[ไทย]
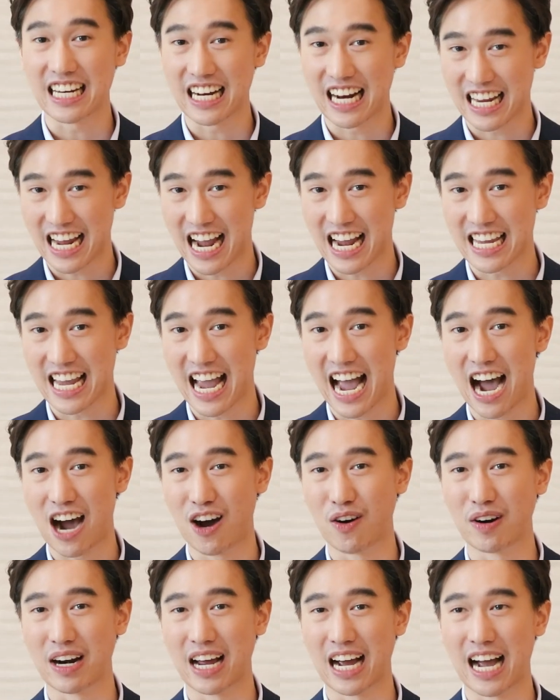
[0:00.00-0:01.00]
ที่ระยะยา
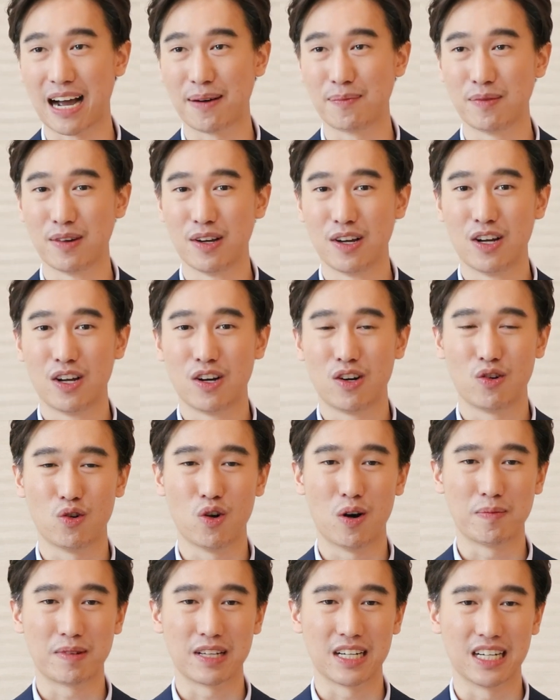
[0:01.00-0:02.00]
วนะครับ
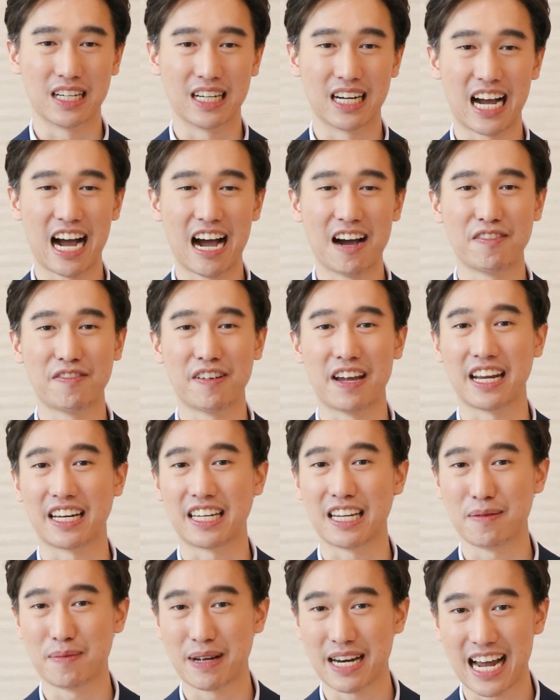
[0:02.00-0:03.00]
รวมถึงค่าเฟด
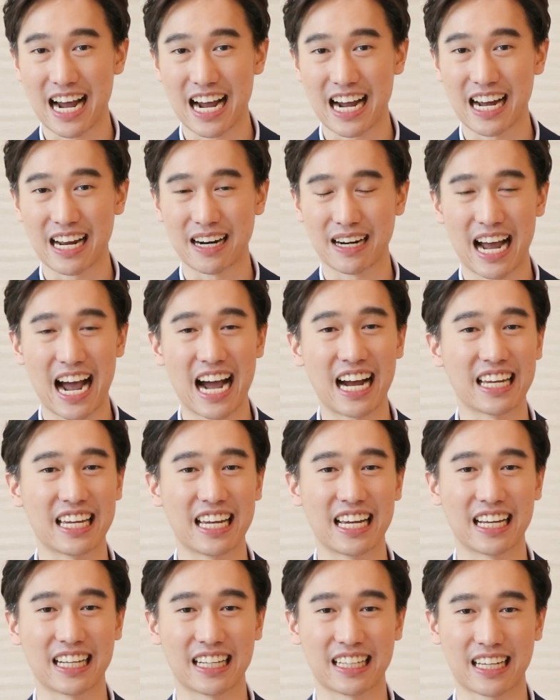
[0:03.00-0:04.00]
ที่ไม่ได้อ้าง
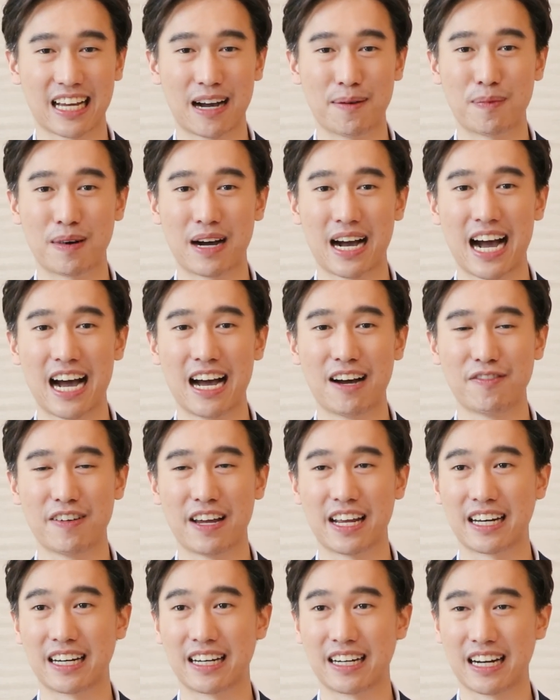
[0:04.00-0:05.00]
อิงกับค่าเฟ
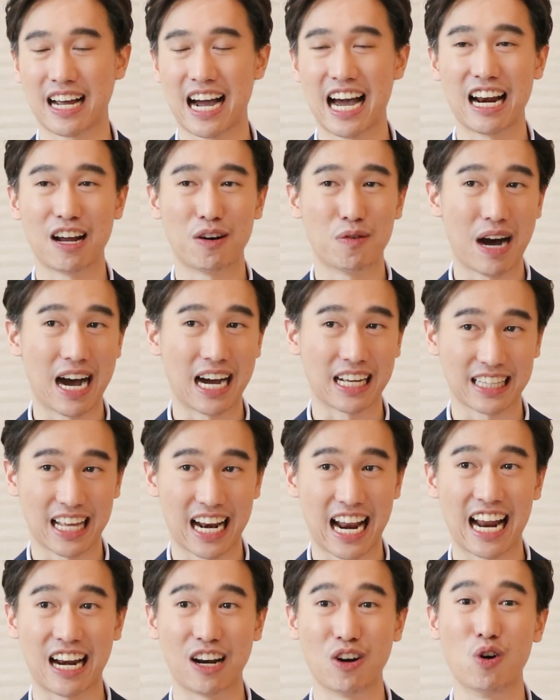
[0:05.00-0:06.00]
ดค่าระวางต
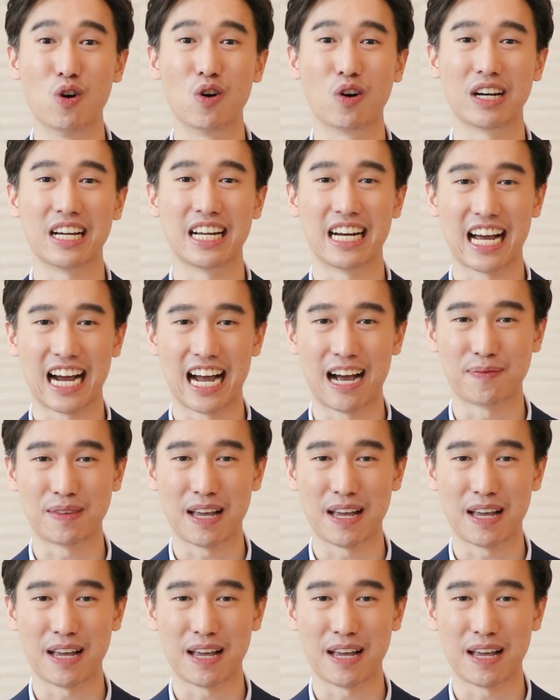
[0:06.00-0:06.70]
ลาดโลกเลยนะครับ